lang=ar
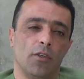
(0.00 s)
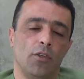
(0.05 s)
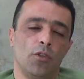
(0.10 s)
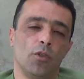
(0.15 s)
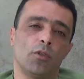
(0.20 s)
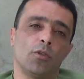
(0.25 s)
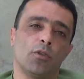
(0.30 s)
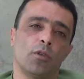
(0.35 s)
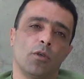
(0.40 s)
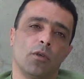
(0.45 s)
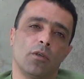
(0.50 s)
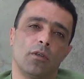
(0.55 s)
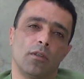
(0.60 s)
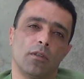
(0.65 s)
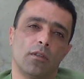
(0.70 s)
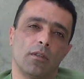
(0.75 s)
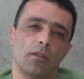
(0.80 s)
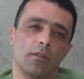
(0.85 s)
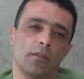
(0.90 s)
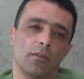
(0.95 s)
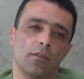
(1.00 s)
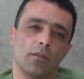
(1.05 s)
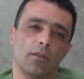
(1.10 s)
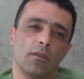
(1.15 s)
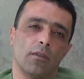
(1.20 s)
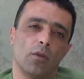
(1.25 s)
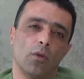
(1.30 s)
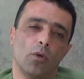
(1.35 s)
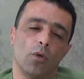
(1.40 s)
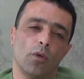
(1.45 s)
يترك
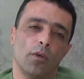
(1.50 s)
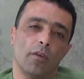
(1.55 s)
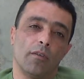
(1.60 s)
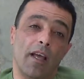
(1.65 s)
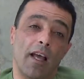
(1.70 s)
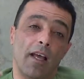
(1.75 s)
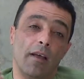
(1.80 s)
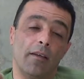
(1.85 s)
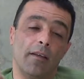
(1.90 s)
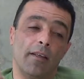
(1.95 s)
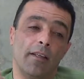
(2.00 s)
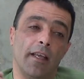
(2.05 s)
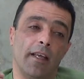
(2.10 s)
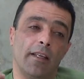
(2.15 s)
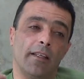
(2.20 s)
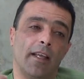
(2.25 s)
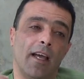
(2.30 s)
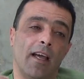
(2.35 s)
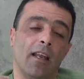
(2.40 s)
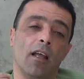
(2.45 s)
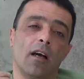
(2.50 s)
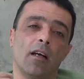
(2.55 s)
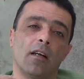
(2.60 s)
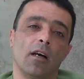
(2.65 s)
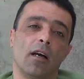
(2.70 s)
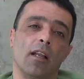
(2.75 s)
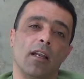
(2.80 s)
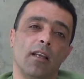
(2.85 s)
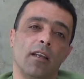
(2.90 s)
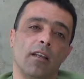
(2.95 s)
يعني على
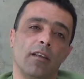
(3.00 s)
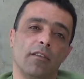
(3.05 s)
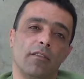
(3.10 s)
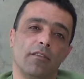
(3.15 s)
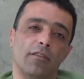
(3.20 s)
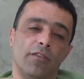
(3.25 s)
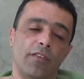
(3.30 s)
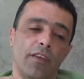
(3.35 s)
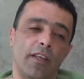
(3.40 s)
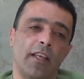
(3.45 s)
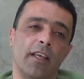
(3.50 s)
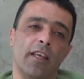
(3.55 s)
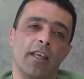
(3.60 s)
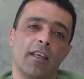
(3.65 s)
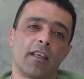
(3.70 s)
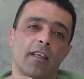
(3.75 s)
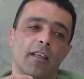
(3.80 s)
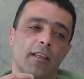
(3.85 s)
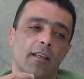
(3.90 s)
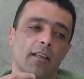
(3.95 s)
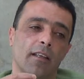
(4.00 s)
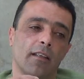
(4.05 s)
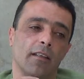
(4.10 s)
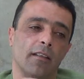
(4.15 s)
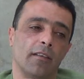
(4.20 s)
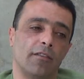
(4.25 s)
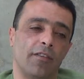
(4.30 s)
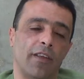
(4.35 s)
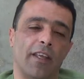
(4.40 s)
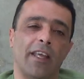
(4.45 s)
الأقل في هيك
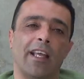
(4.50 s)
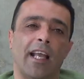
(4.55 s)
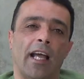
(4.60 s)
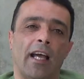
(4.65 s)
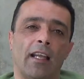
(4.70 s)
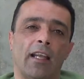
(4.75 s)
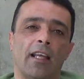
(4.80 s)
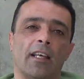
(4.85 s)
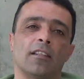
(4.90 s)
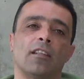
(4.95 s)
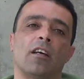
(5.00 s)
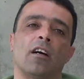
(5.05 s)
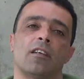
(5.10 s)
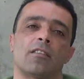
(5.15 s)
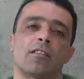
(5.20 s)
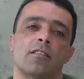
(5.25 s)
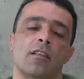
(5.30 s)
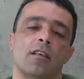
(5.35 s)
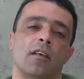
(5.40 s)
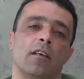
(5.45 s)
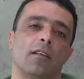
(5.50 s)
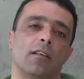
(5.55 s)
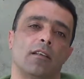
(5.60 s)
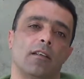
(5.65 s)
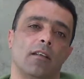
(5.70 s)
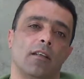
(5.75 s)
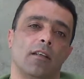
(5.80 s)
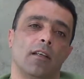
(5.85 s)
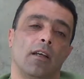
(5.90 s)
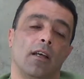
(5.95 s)
في هيك حالات خاصة
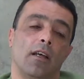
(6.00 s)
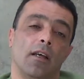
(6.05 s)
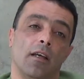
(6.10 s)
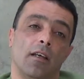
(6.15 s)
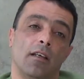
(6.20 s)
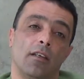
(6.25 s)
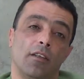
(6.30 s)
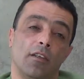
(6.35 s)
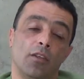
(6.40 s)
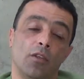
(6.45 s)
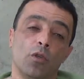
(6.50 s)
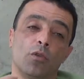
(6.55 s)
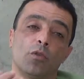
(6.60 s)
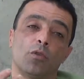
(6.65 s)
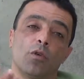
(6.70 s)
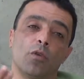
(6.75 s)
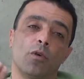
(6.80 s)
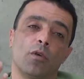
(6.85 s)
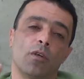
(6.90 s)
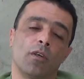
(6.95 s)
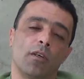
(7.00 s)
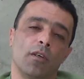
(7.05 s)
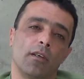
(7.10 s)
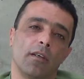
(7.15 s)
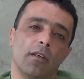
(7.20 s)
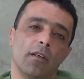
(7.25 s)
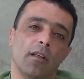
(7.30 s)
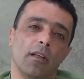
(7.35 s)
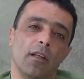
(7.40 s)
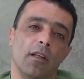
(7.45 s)
يترك
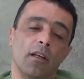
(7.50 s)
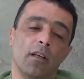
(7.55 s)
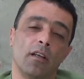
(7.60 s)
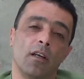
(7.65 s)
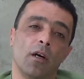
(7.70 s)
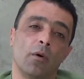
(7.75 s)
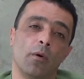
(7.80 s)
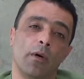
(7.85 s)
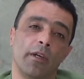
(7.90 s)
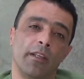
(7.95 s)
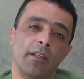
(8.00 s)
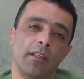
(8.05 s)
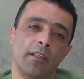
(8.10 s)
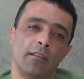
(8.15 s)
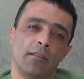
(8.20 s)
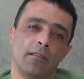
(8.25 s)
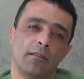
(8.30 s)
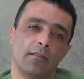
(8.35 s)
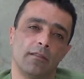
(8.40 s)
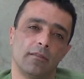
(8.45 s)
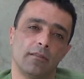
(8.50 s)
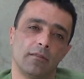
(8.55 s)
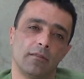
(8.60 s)
القوانين